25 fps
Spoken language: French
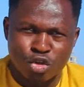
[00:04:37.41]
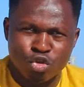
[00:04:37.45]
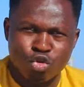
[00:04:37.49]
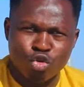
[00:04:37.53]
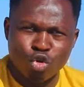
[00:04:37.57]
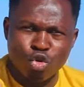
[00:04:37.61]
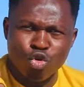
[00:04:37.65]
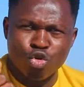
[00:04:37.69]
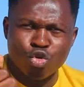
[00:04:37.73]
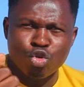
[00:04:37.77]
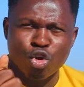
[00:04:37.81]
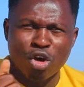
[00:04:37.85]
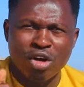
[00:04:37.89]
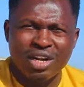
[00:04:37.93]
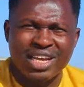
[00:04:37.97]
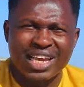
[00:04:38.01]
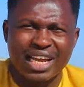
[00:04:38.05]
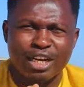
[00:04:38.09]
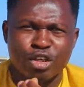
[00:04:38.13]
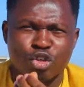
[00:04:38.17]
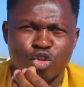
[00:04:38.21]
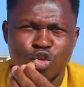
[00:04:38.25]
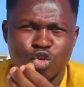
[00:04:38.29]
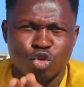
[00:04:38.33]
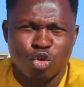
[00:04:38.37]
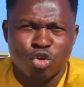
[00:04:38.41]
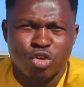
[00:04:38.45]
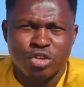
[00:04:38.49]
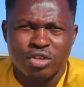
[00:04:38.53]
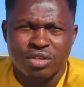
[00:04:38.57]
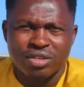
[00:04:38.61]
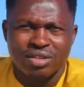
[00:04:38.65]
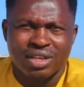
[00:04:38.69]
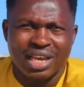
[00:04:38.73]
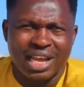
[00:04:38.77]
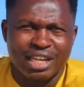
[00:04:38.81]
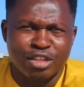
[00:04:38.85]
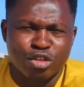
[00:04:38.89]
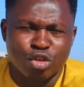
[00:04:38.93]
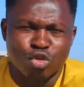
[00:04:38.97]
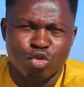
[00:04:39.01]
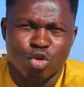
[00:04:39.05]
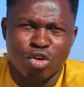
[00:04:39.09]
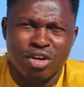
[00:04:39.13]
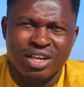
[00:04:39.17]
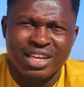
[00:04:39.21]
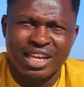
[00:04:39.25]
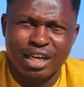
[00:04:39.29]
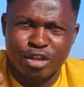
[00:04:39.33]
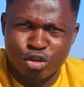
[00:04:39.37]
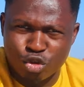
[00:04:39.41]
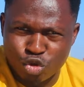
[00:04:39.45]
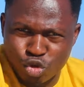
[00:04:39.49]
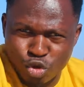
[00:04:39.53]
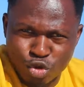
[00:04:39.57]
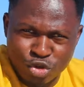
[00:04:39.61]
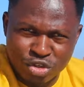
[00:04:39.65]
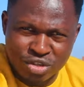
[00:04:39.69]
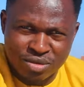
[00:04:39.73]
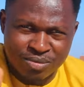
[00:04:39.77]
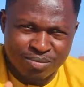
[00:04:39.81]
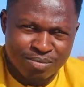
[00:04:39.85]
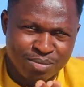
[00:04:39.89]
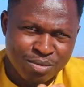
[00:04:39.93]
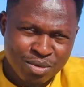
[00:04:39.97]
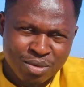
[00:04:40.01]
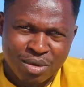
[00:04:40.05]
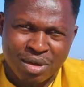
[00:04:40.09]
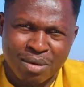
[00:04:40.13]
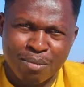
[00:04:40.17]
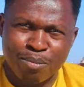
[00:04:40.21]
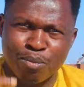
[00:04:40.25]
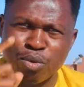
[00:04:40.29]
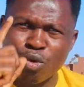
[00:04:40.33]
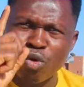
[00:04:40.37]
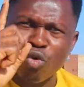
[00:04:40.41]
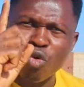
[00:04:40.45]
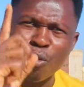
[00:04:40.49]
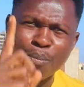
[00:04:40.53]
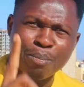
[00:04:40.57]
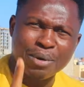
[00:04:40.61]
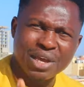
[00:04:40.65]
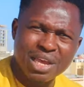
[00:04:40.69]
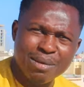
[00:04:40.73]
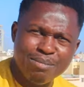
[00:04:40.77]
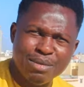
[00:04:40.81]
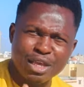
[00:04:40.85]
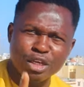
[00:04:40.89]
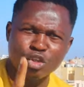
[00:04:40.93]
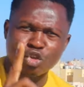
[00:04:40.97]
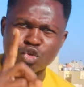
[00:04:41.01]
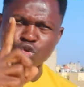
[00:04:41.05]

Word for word: Tu lui donnes quelque chose, elle te donne quelque chose pour le premier